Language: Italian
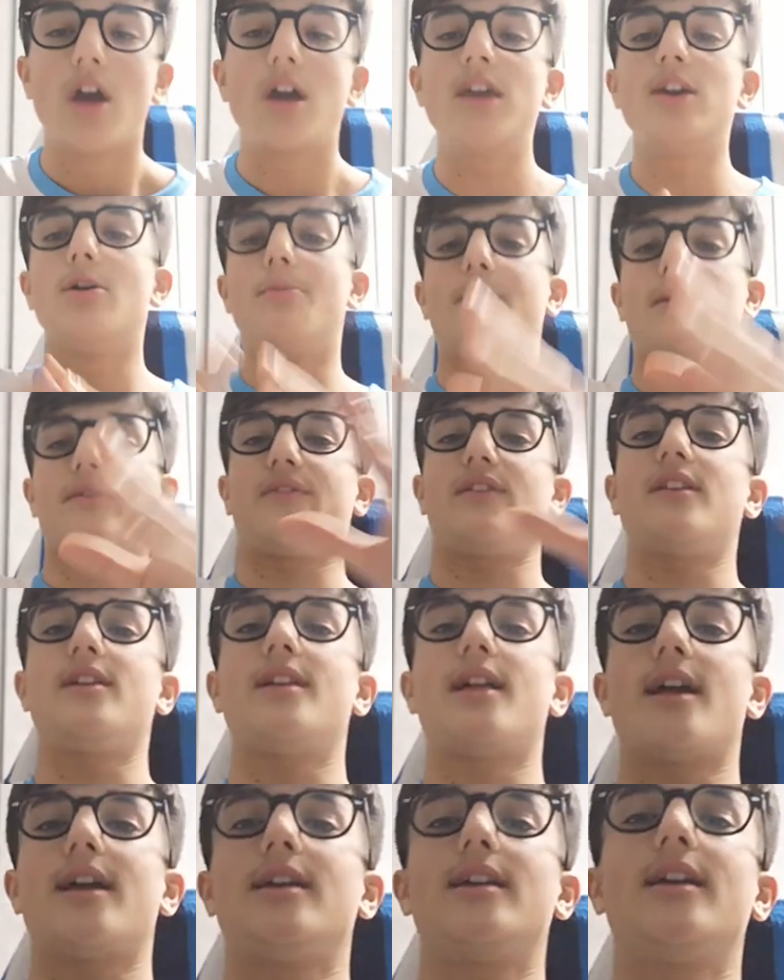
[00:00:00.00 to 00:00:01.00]
Io
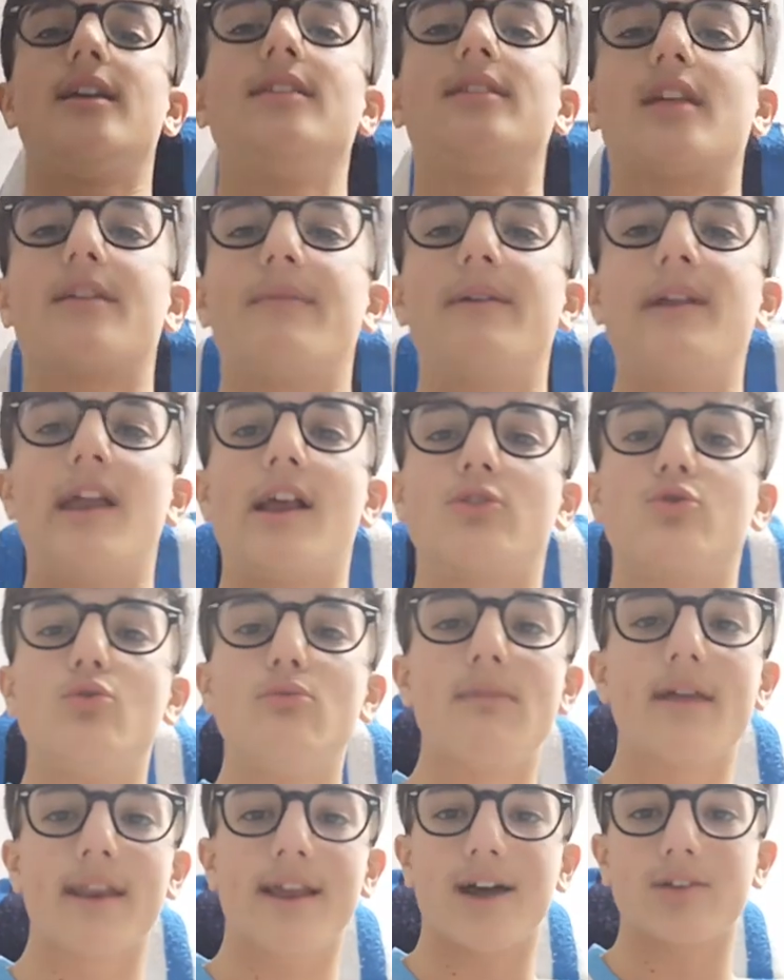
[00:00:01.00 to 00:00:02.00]
preferirei intervenire sul
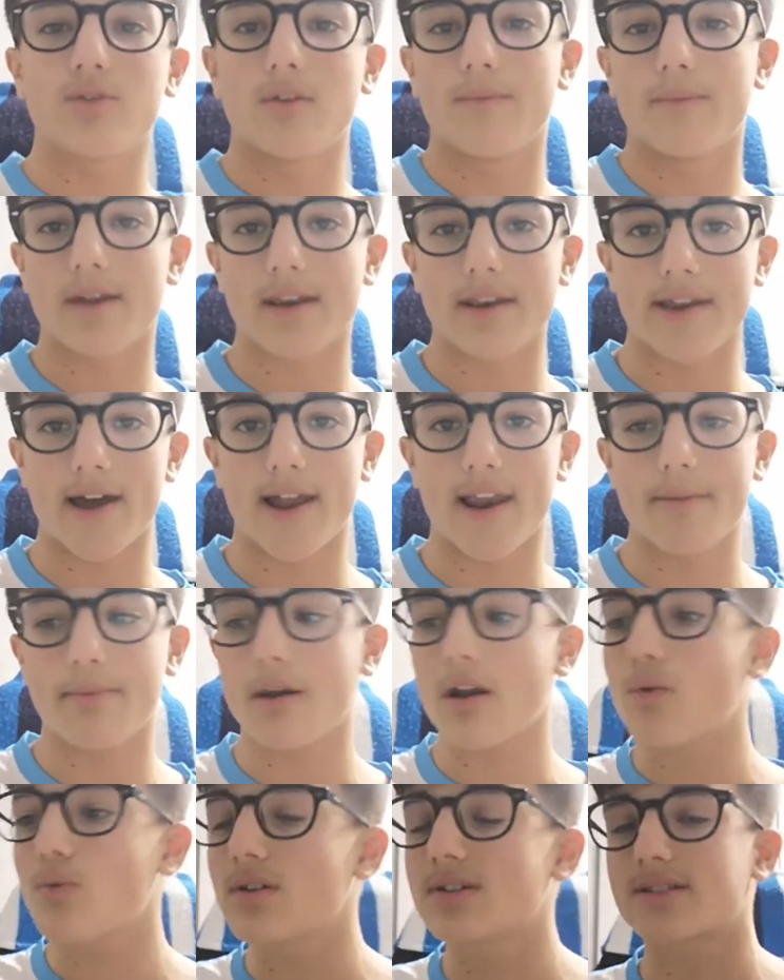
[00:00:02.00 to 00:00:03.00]
mercato invernale per
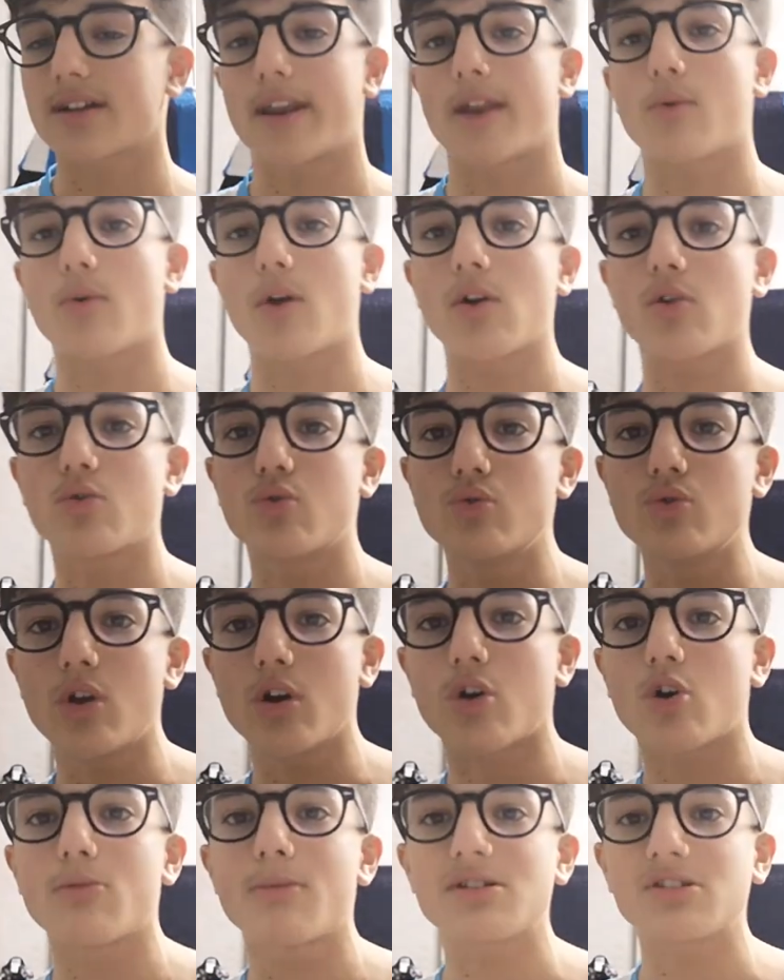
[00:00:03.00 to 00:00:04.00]
acquistare qualcuno
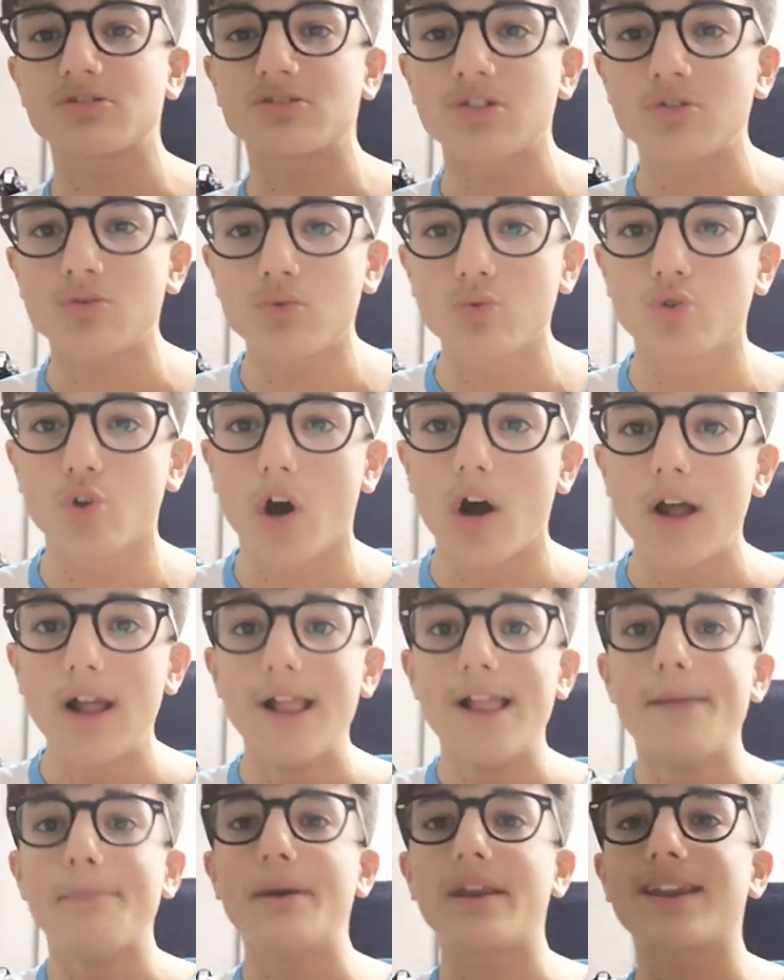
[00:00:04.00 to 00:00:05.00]
come sostituto,
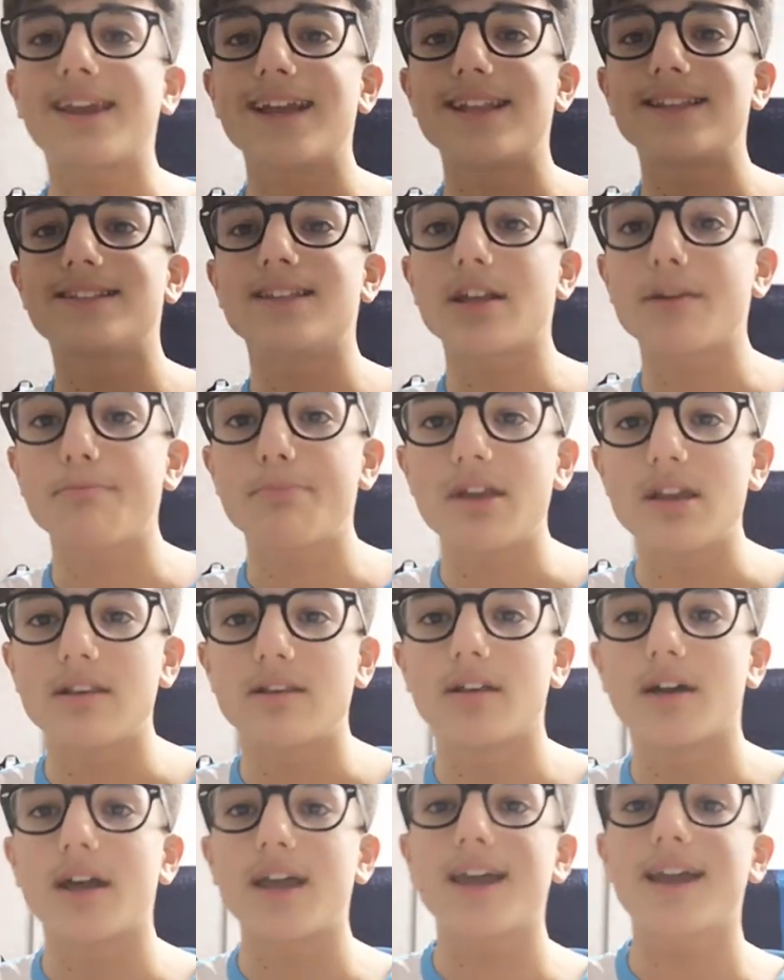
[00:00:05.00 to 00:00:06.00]
perché
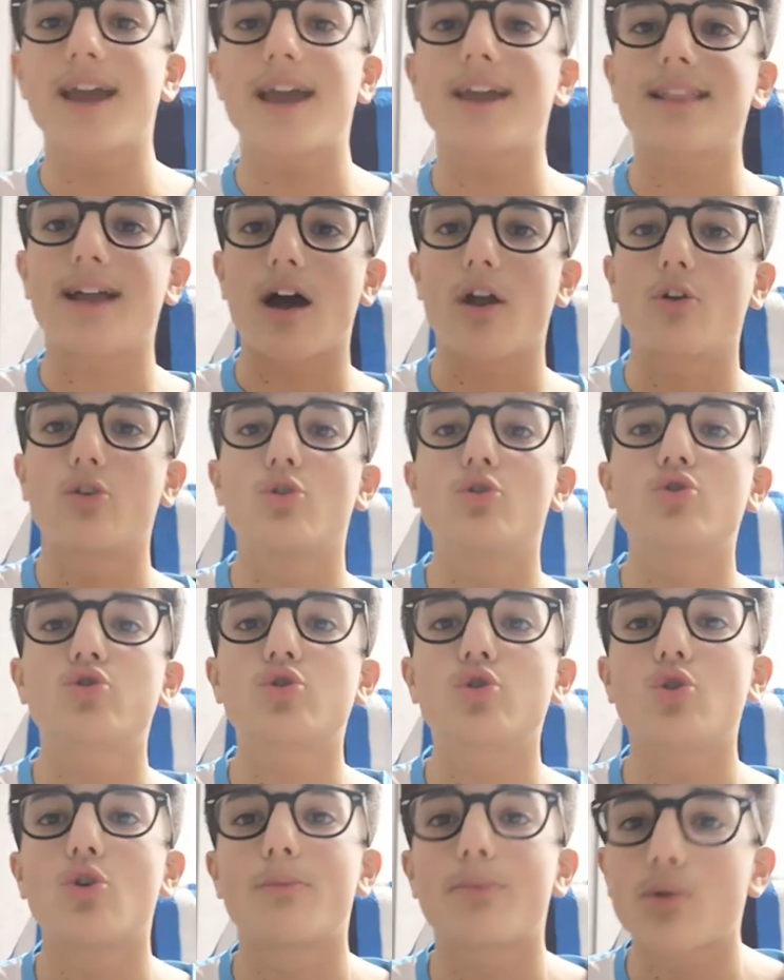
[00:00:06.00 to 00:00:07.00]
Zerbin e Gaetano non
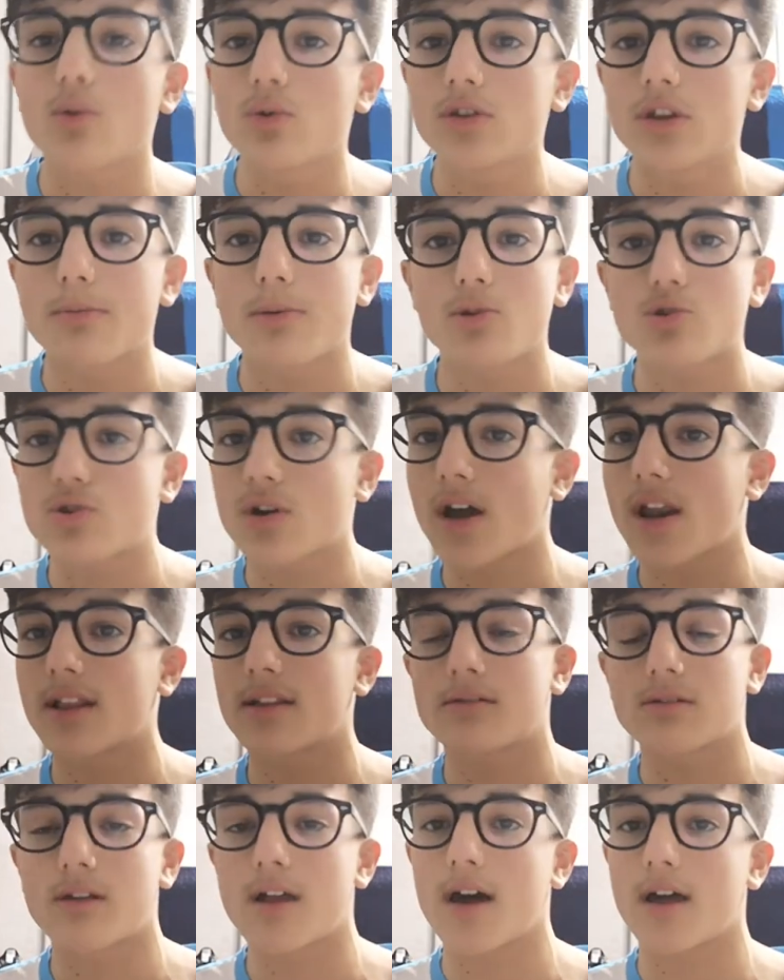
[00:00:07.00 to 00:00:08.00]
sono pronti per giocare
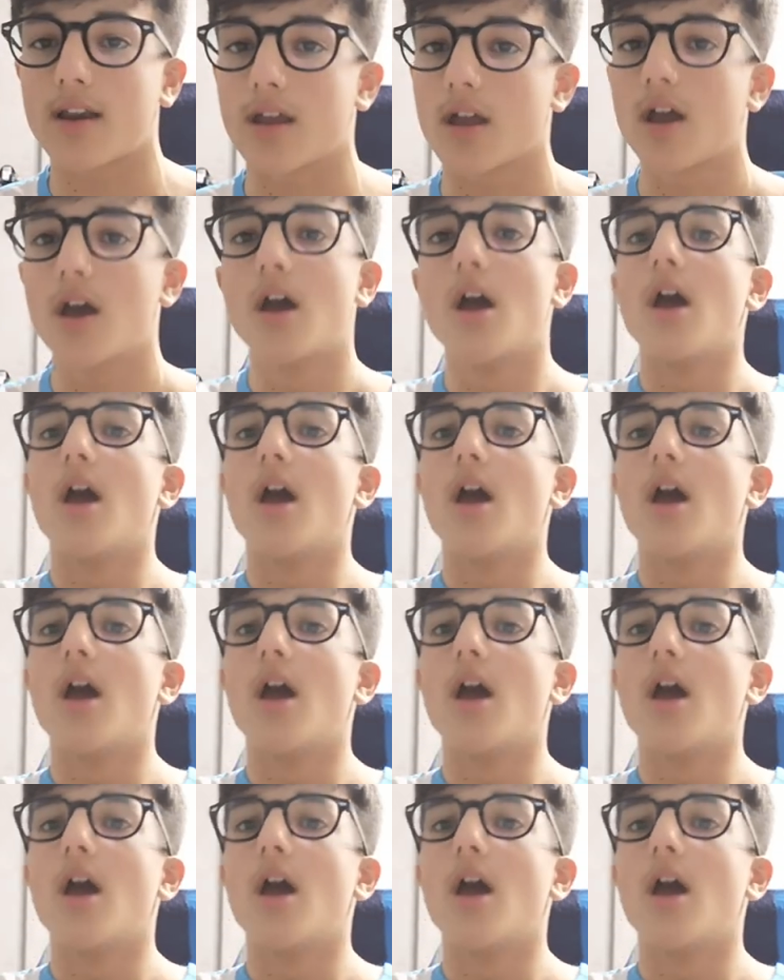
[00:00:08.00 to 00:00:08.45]
titolari.